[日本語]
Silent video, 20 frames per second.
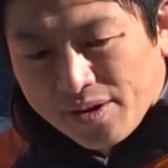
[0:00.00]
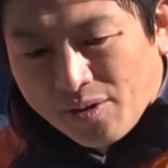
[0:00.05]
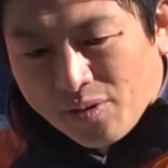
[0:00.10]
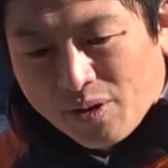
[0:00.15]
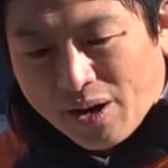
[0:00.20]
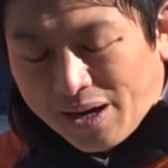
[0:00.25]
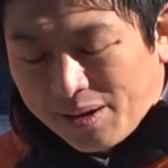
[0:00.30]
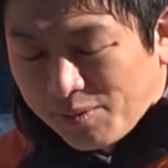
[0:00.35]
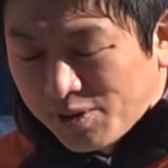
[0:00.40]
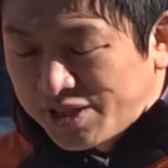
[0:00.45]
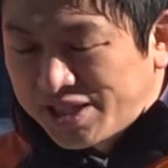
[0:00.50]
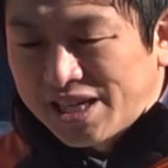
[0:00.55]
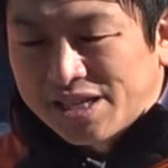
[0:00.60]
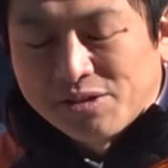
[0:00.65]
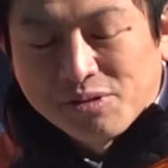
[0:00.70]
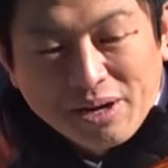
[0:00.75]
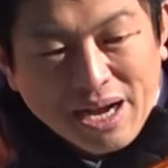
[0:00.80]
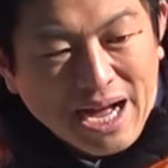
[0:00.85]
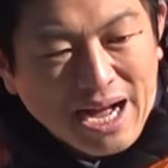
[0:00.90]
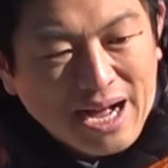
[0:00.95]
お金持ちだ
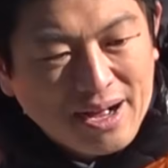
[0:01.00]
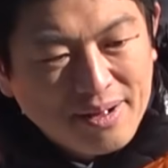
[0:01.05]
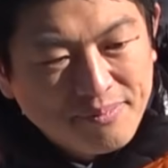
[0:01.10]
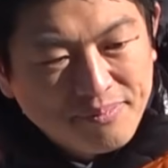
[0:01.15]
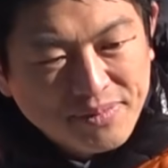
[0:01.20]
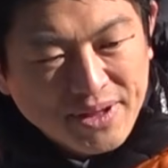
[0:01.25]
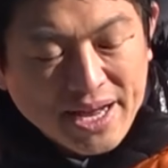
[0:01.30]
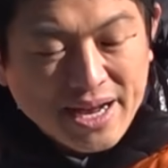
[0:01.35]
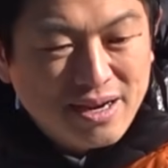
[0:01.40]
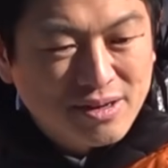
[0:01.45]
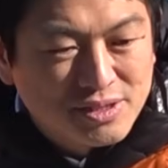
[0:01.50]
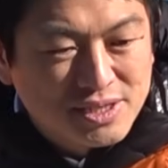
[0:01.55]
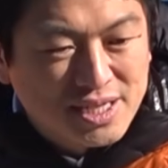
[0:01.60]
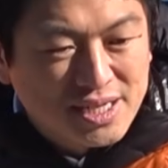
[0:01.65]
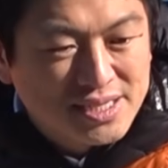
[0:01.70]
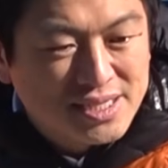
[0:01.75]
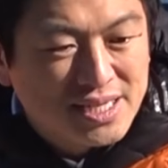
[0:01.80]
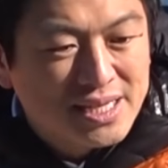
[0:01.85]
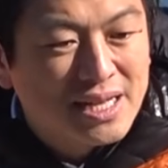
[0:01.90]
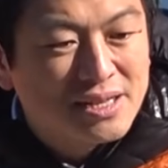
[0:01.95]
とか大学の
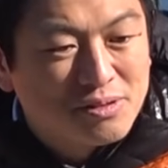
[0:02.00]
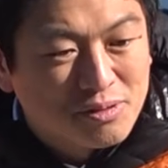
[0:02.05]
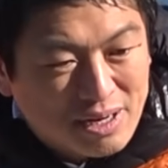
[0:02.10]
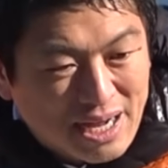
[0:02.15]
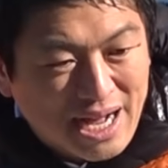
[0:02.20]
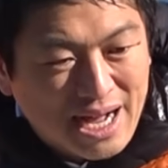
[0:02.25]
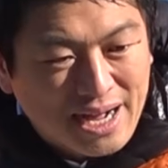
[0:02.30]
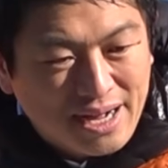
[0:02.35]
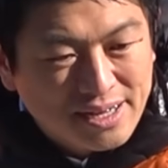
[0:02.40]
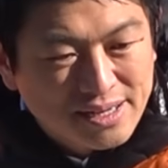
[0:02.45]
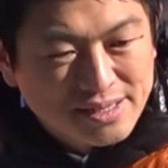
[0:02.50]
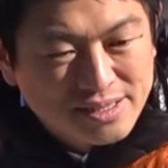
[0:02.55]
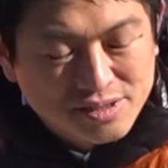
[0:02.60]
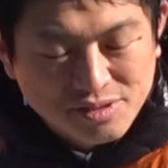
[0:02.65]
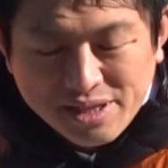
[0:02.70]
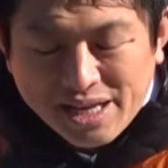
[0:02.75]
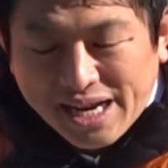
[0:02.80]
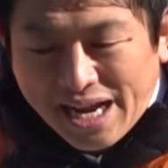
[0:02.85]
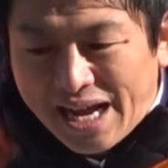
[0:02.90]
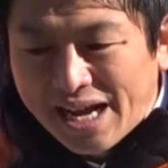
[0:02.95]
先生だとか
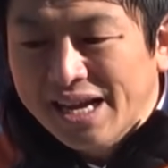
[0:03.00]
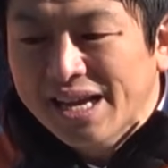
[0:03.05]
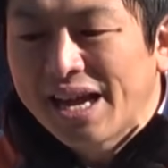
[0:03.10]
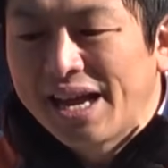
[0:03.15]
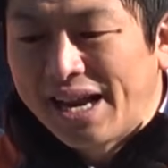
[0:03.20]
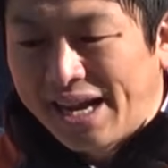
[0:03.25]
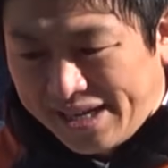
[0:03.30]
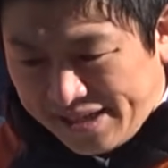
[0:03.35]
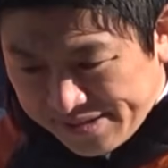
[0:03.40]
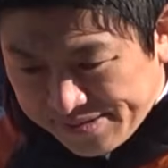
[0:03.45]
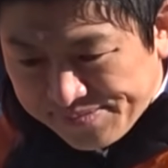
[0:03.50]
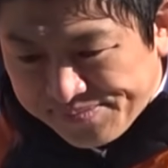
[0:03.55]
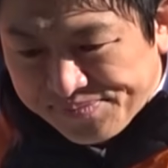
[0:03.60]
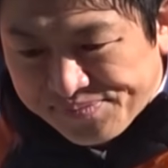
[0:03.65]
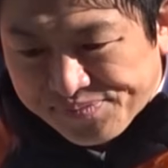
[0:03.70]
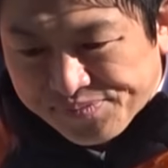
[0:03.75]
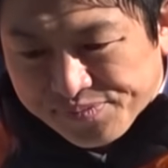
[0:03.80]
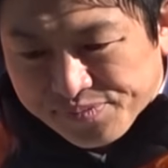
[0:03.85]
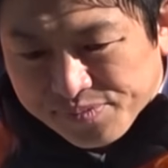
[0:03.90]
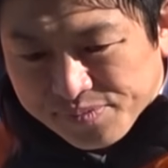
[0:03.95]
そんな関係ない、
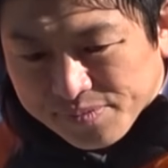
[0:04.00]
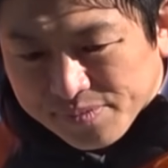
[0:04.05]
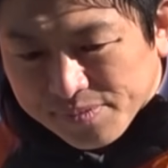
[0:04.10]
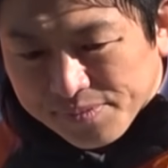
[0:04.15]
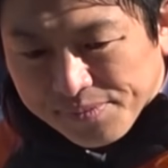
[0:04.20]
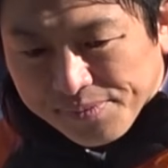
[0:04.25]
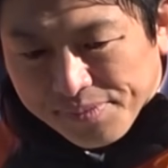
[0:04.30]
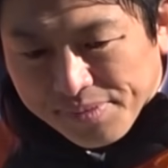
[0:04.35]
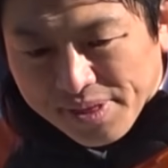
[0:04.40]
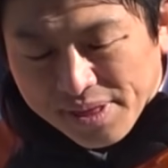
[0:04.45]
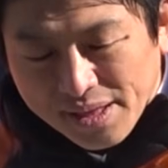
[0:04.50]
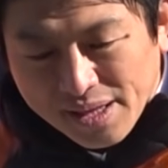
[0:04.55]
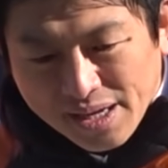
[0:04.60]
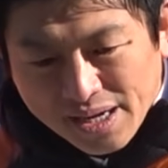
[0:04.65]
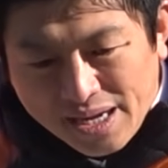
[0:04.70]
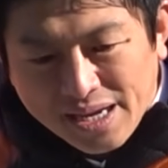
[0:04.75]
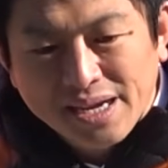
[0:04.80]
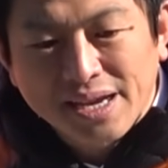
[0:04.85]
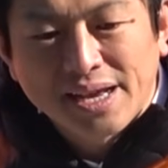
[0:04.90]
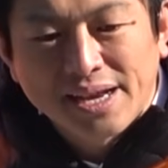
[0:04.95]

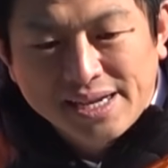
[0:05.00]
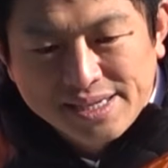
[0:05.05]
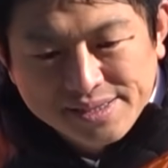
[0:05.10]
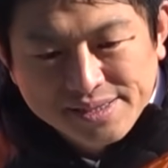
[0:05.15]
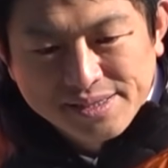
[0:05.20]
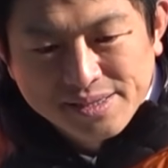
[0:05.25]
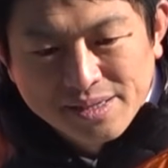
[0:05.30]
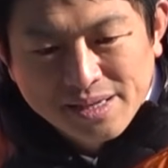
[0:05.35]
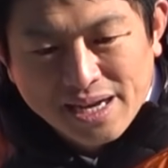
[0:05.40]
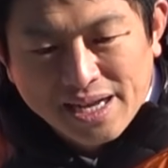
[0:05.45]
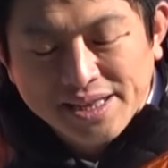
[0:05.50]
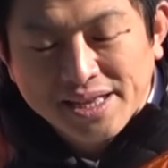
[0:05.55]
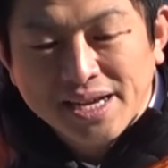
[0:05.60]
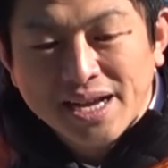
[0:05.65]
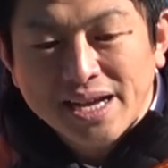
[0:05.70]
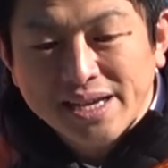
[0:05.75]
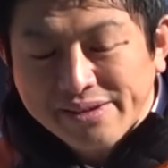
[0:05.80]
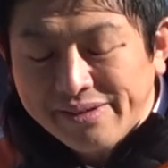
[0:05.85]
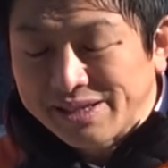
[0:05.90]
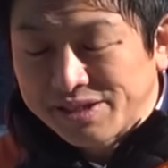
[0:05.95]
関係ないです。
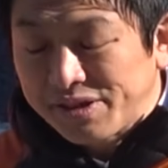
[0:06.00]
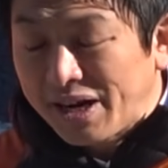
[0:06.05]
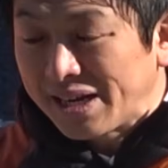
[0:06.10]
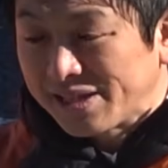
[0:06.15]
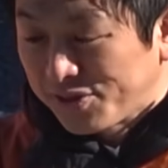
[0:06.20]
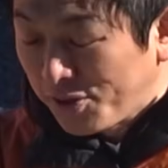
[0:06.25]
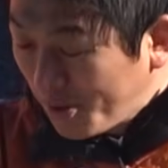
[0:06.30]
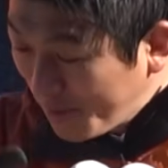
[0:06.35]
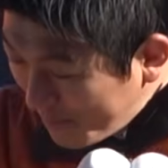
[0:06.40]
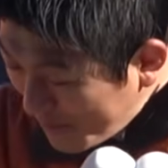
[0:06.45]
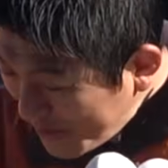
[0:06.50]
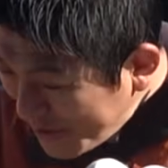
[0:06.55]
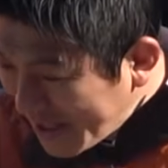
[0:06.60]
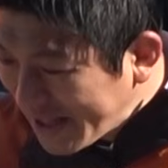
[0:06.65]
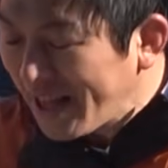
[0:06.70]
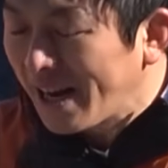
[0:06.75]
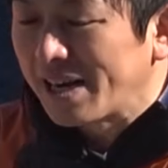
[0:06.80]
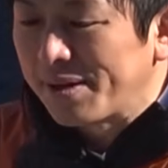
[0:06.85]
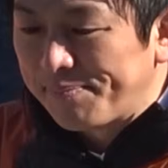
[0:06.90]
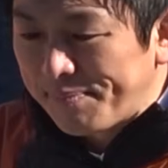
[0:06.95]
肩書きはそれはその分野
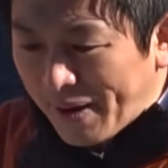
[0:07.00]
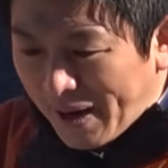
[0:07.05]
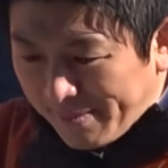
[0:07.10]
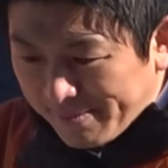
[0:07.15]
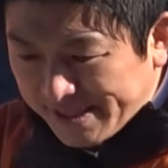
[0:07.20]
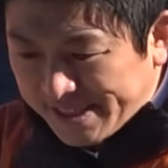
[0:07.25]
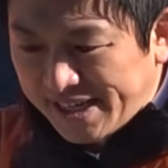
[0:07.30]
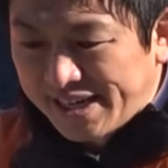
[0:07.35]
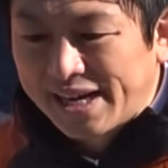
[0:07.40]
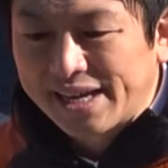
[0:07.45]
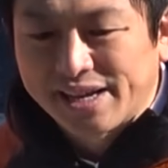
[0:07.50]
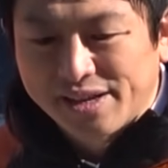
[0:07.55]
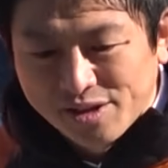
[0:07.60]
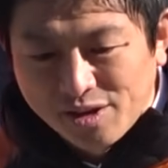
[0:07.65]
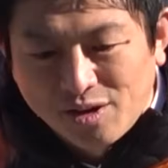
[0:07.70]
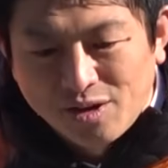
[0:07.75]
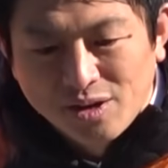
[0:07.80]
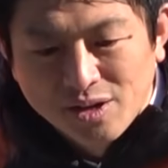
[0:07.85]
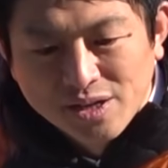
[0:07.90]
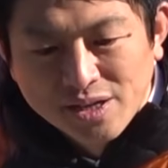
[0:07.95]
では立派かもしれないけ
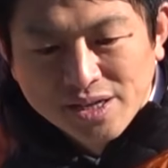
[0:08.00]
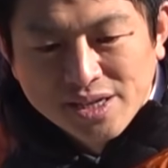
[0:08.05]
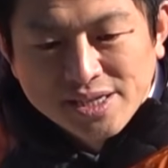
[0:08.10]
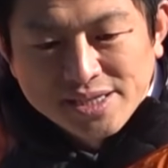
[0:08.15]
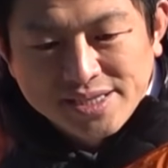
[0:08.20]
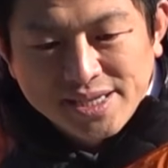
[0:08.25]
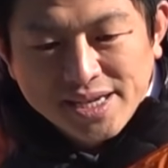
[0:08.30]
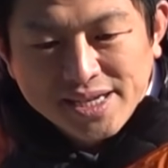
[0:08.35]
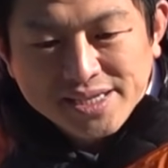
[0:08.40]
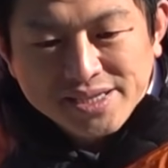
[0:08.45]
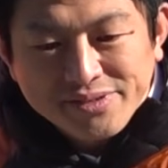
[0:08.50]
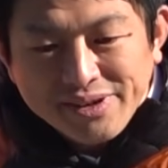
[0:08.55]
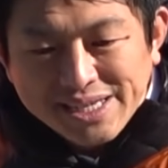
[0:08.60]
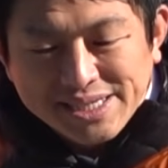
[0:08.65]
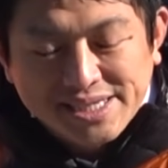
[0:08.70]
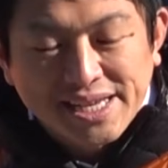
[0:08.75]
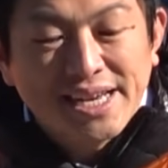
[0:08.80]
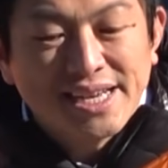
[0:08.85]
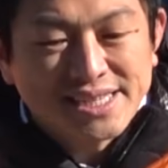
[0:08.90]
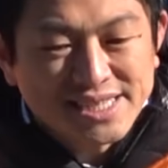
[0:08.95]
ど、政治は
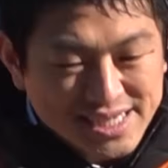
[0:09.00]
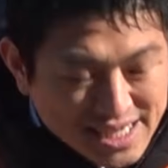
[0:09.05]
政